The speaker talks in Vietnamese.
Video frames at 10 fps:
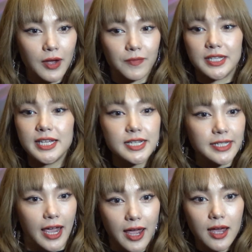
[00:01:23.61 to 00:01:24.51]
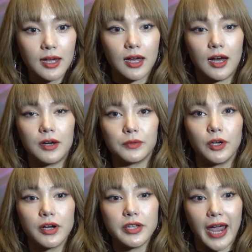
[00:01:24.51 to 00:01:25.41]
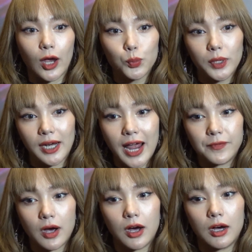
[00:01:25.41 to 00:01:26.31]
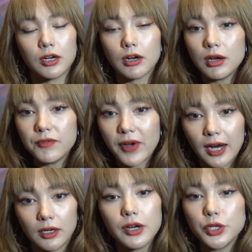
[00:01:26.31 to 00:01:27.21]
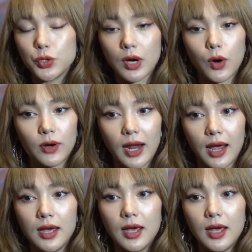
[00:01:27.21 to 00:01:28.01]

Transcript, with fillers: và chia sẻ uh, những cái dự án của mình làm và họ có nói với hằng rất là nhiều câu đó là